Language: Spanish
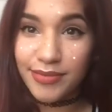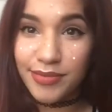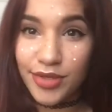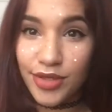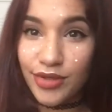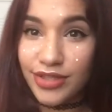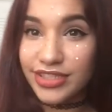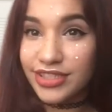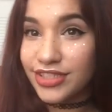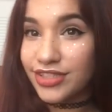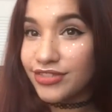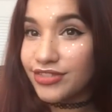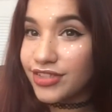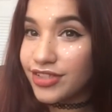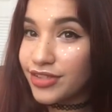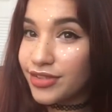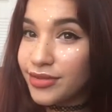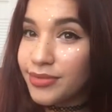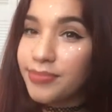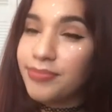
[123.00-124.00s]
un poco
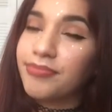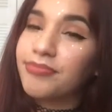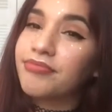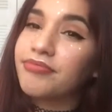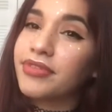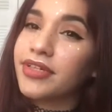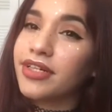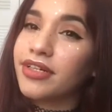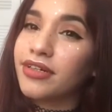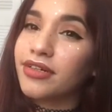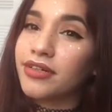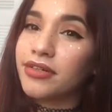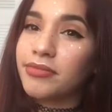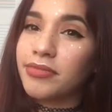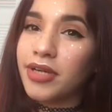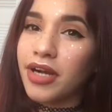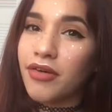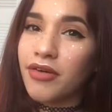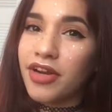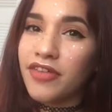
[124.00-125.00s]
exótico, pero
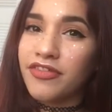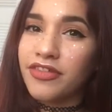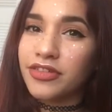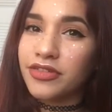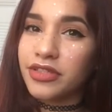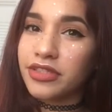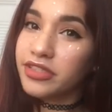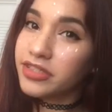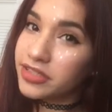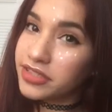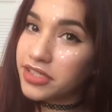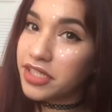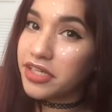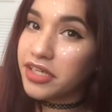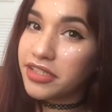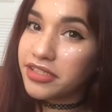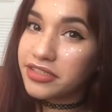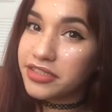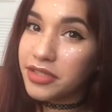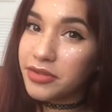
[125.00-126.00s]
para una foto en
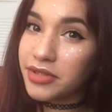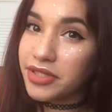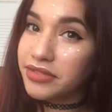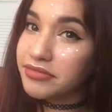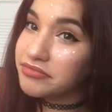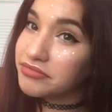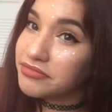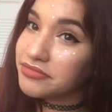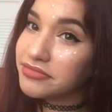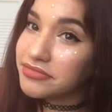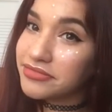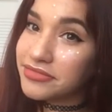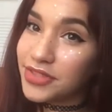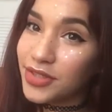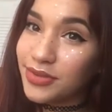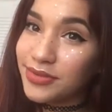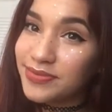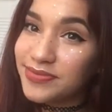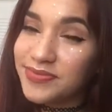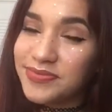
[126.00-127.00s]
Instagram está bien,
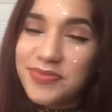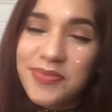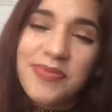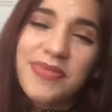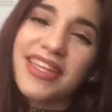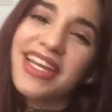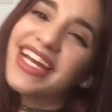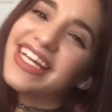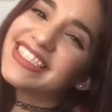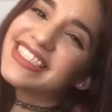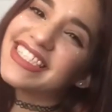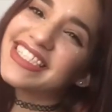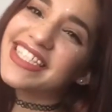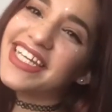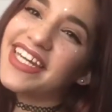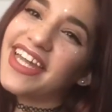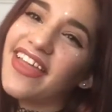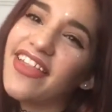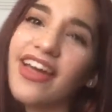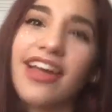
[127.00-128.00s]
¿no? Así es que
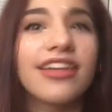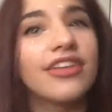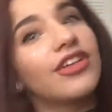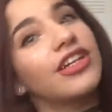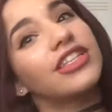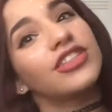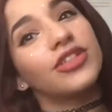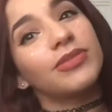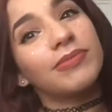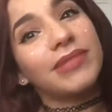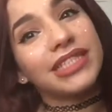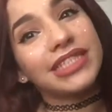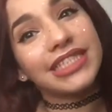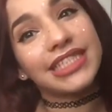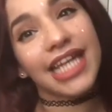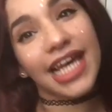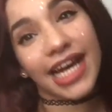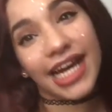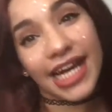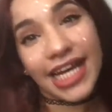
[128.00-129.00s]
nada, no les doy más
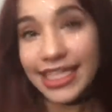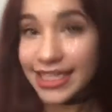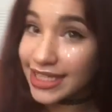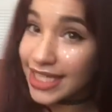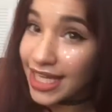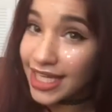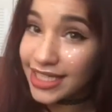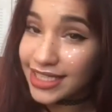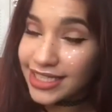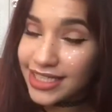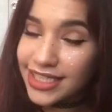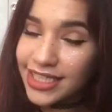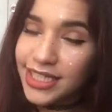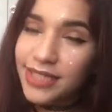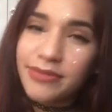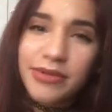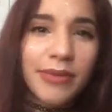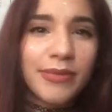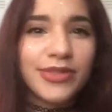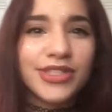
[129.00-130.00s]
charleta y
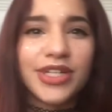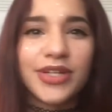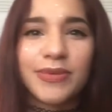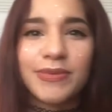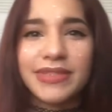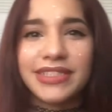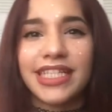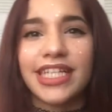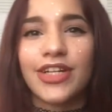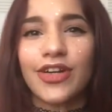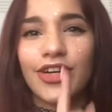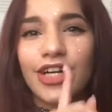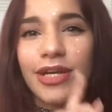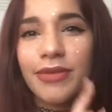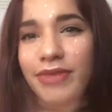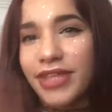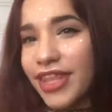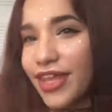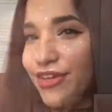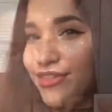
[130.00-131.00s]
vamos a comenzar con el
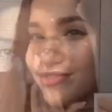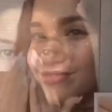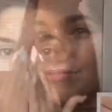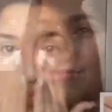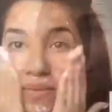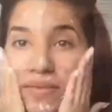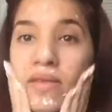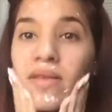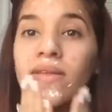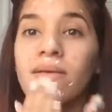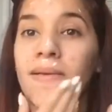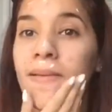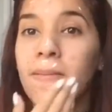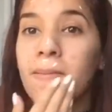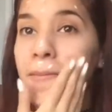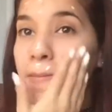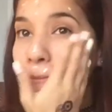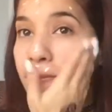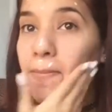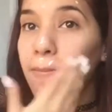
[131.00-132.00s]
video.
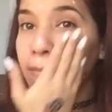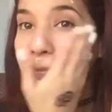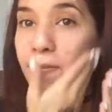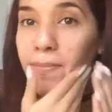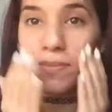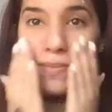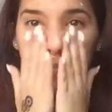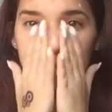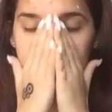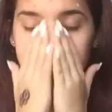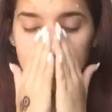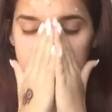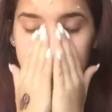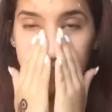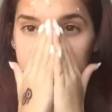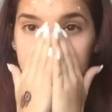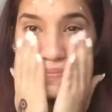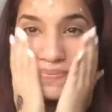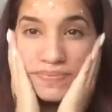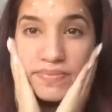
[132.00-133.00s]
Comencé como siempre
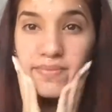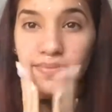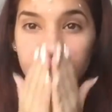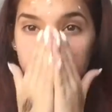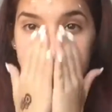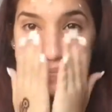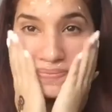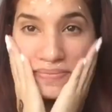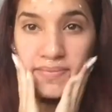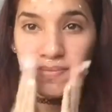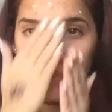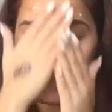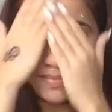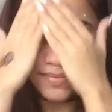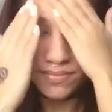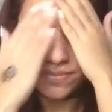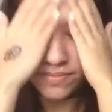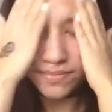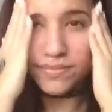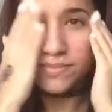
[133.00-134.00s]
aplicando una crema
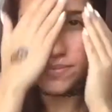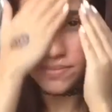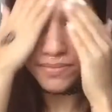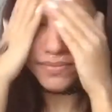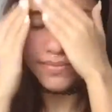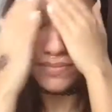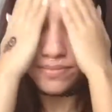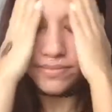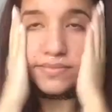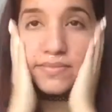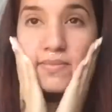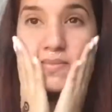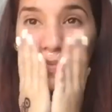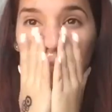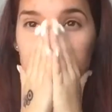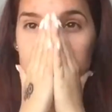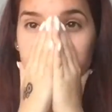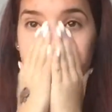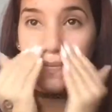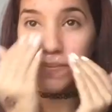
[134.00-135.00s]
hidratante para que
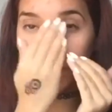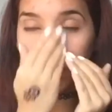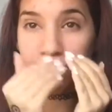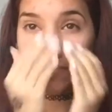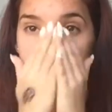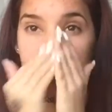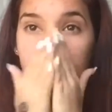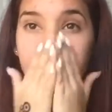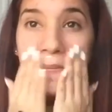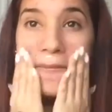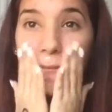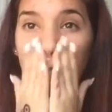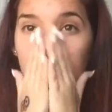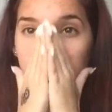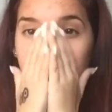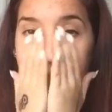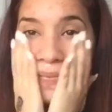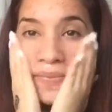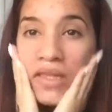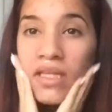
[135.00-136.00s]
la piel tenga un aspecto
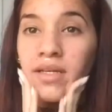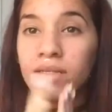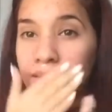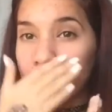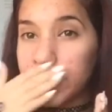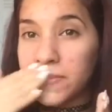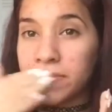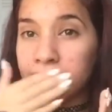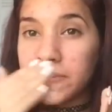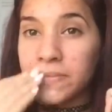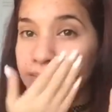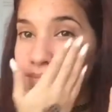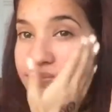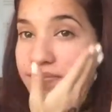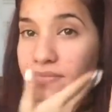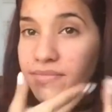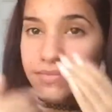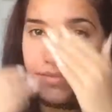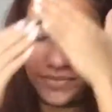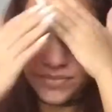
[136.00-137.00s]
más bonito y
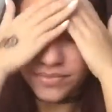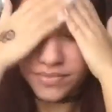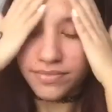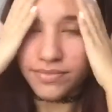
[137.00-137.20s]
saludable.